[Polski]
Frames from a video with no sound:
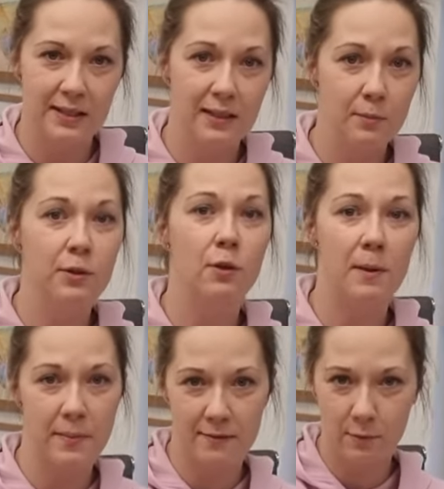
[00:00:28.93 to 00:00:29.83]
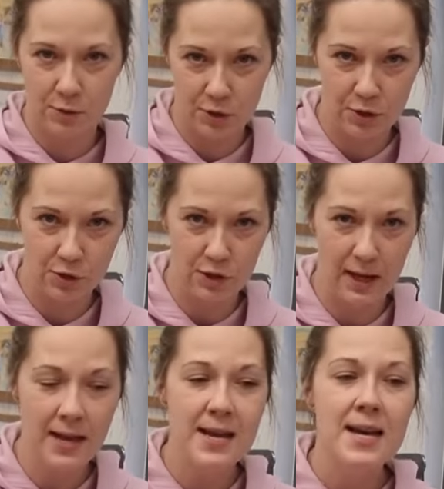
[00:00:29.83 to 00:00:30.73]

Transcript: kiedy libido ma prawo być niższe